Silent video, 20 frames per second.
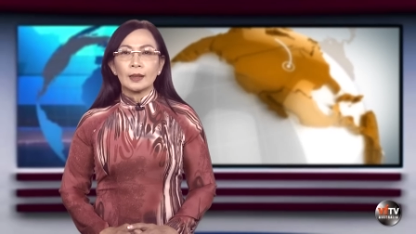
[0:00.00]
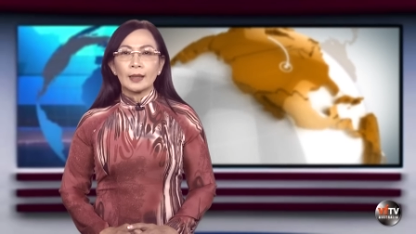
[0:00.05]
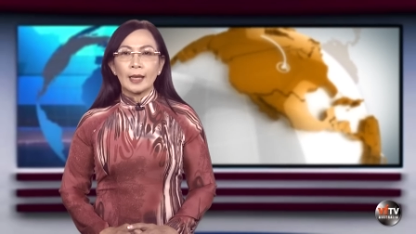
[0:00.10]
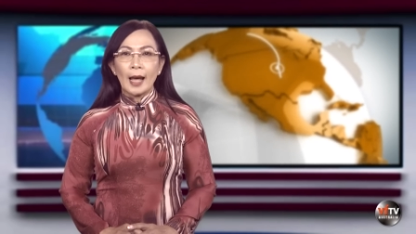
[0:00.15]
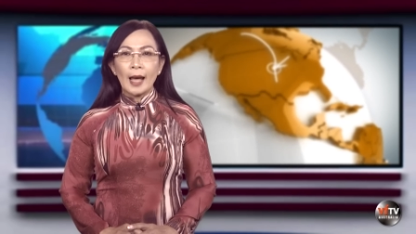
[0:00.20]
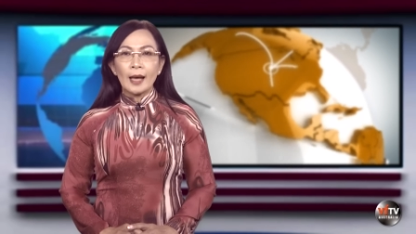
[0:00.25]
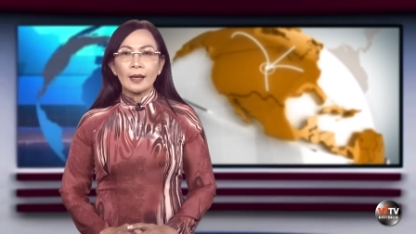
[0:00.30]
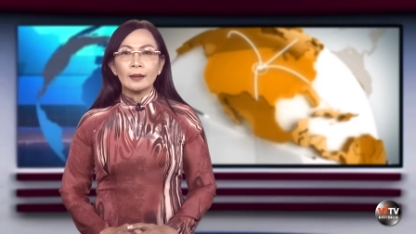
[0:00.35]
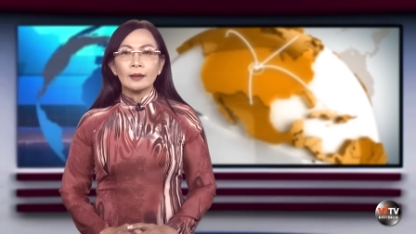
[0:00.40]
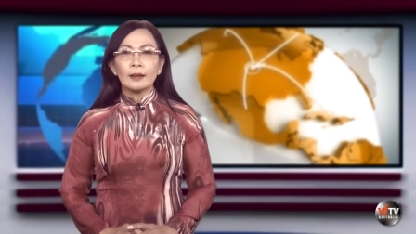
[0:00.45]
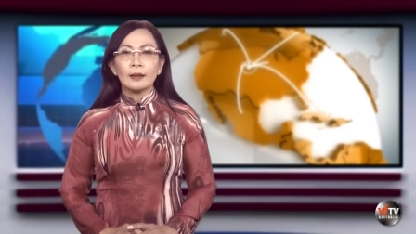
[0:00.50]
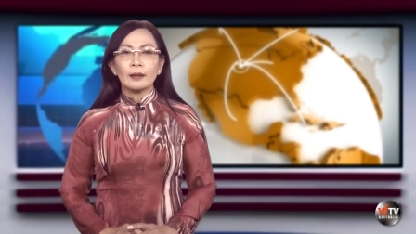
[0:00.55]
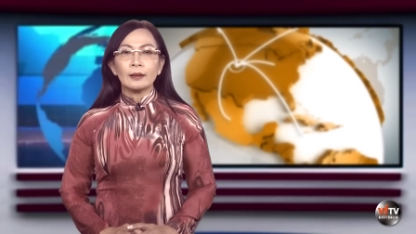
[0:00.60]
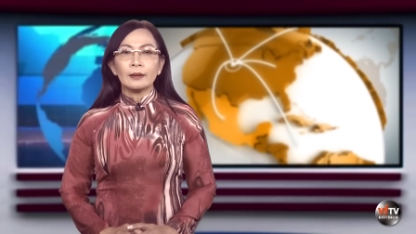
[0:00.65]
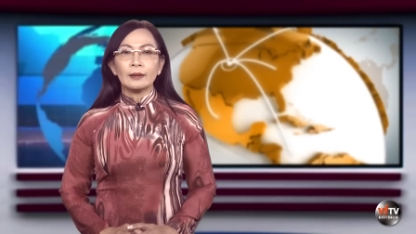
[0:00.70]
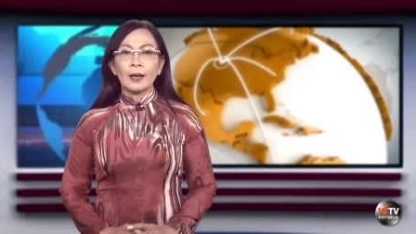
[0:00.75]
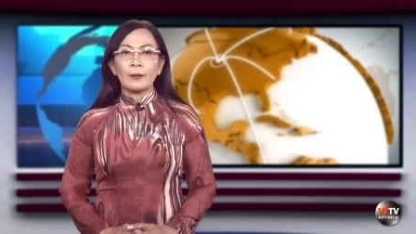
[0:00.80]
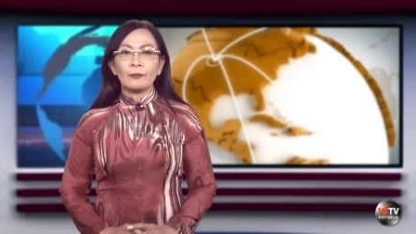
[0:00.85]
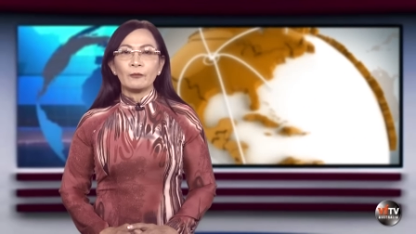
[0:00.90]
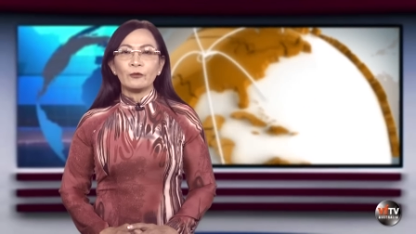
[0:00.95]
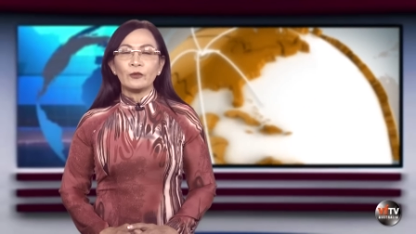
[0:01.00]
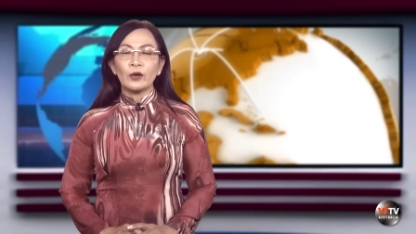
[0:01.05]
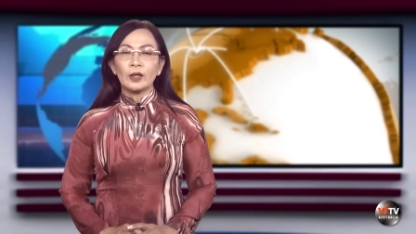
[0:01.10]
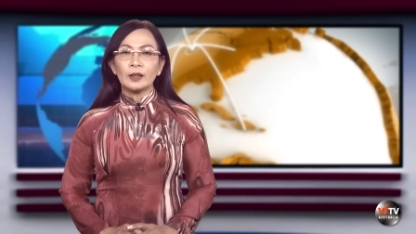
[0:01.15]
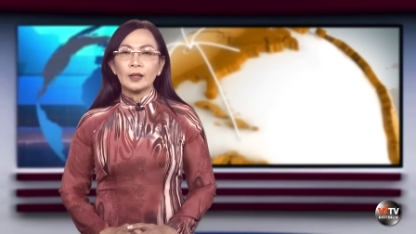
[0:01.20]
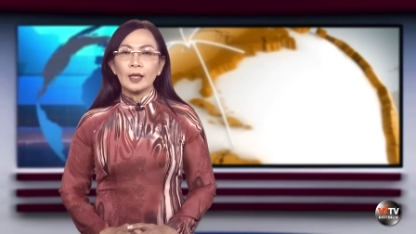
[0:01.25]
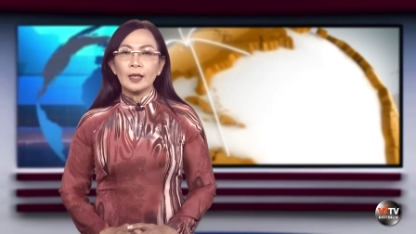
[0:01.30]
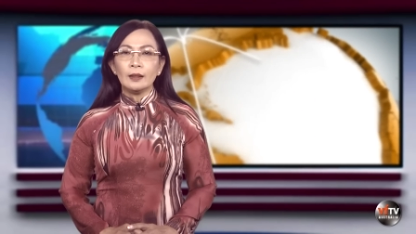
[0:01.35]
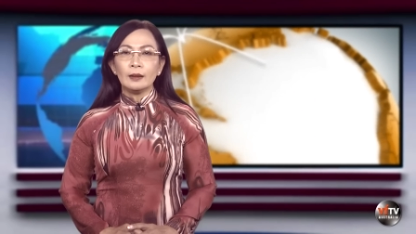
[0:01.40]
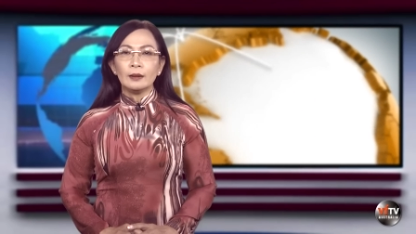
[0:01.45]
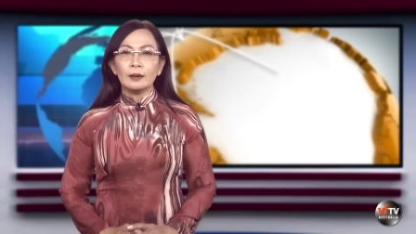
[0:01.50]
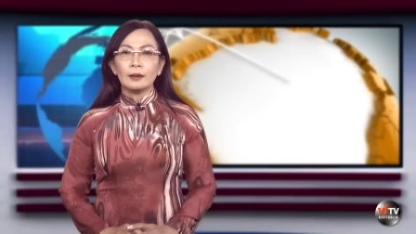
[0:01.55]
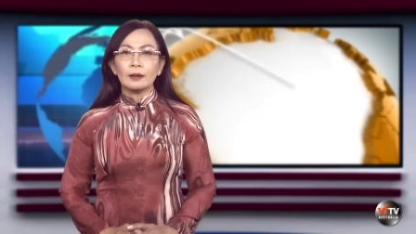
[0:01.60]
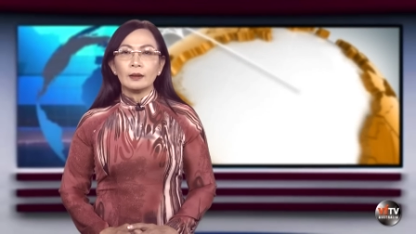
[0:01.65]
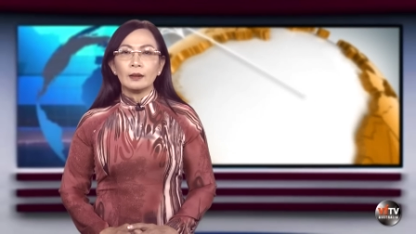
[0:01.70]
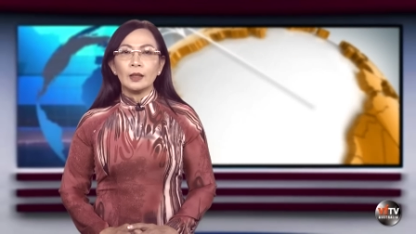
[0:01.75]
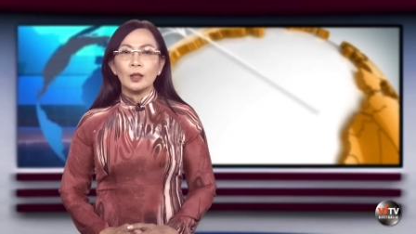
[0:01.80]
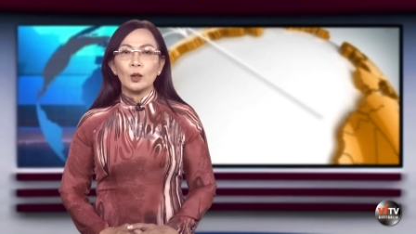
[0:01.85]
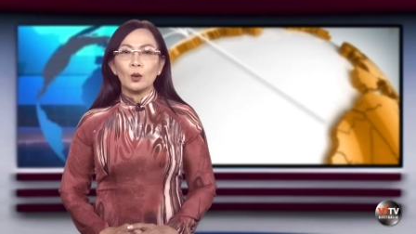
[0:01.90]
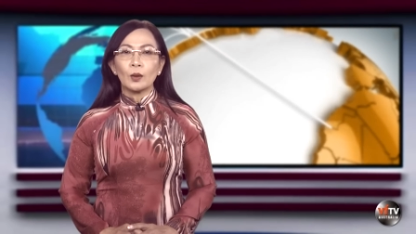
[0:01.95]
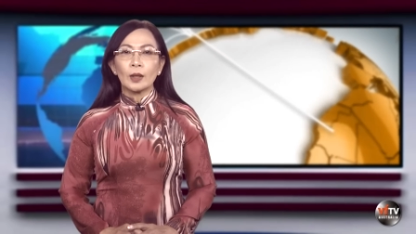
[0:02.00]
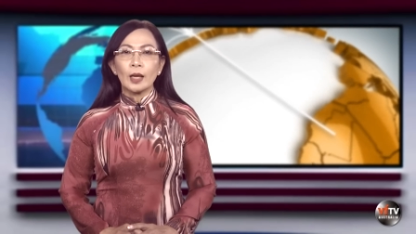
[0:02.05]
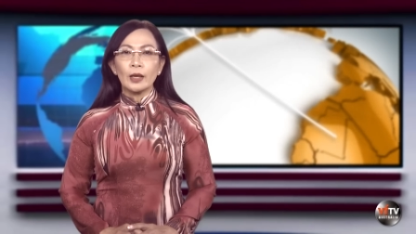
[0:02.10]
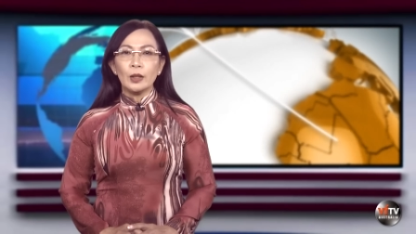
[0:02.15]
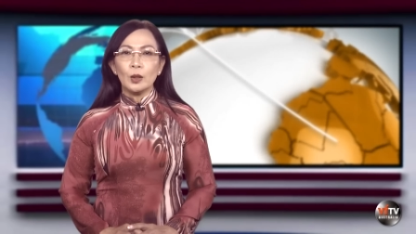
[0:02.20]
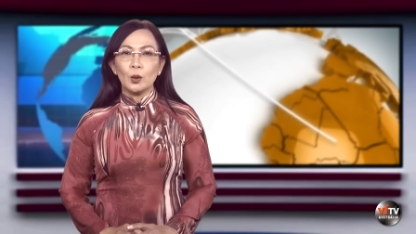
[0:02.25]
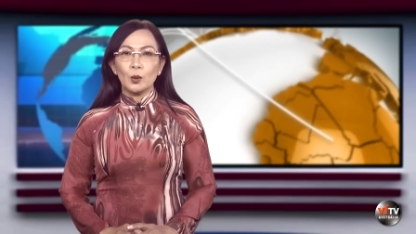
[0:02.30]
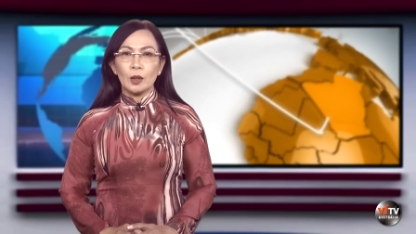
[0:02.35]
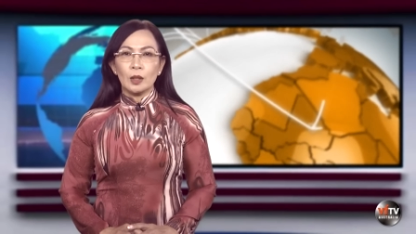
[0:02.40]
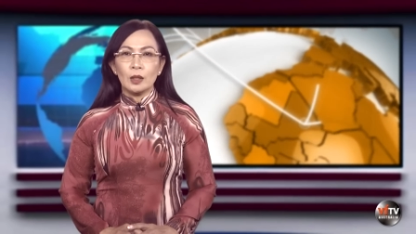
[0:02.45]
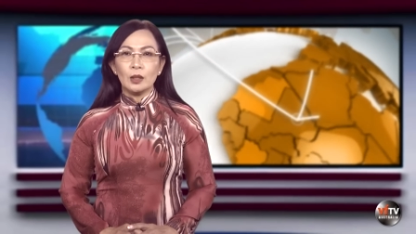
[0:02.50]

khác nhằm phân tích liệu các hiệu